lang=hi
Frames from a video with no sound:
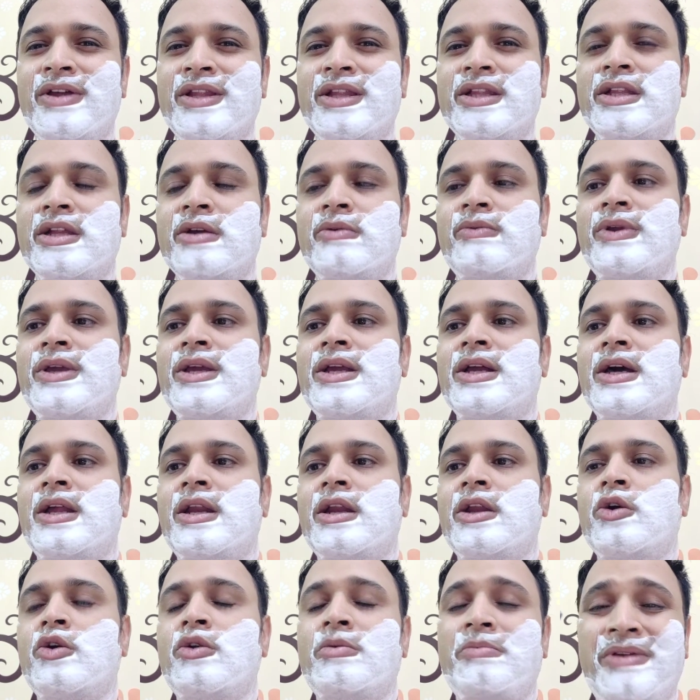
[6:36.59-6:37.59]
वंस अ वीक
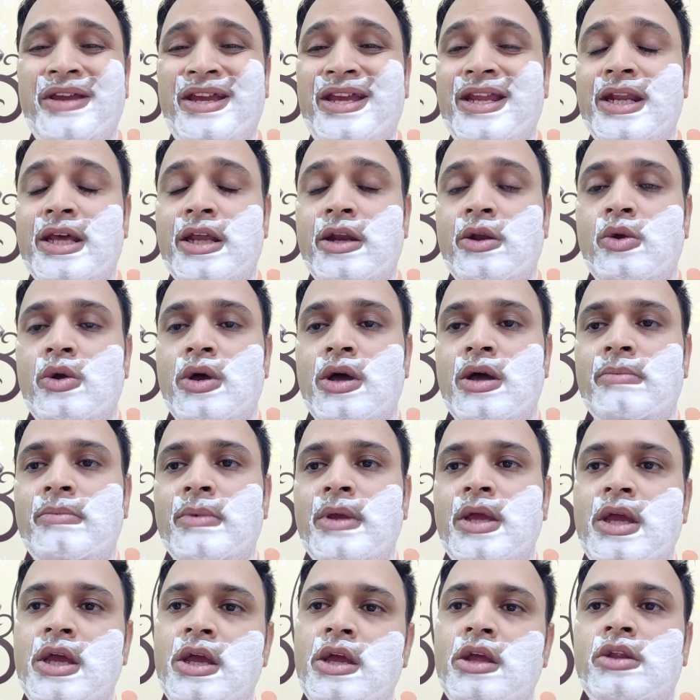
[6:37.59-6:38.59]
कर रहे हो और बिगिनर हो
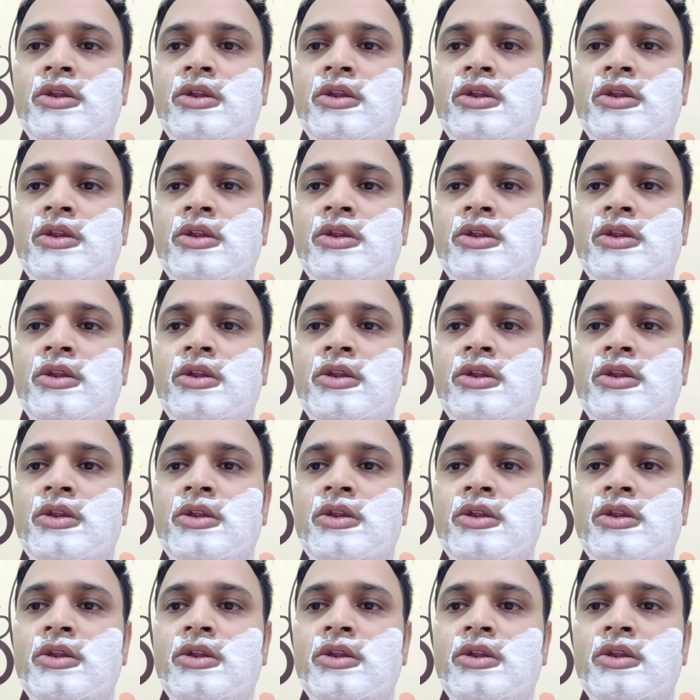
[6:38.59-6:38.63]
आप